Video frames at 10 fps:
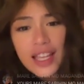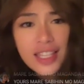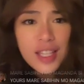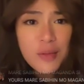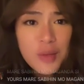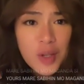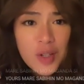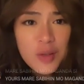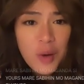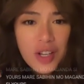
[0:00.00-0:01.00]
I think
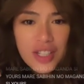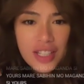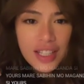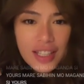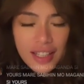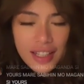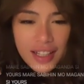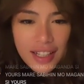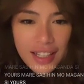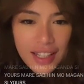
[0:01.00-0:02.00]
Kimson is watching.
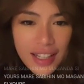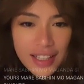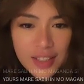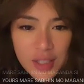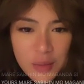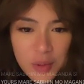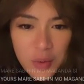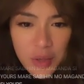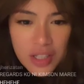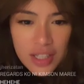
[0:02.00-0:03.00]
Is
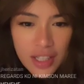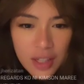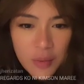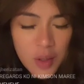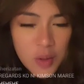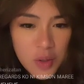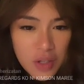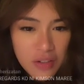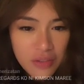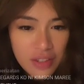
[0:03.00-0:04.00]
Kimson watching? I'm not
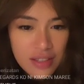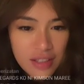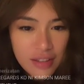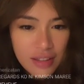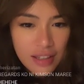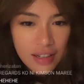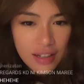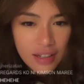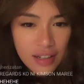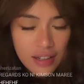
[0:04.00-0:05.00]
sure if he's still
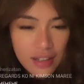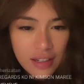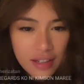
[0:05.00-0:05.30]
there.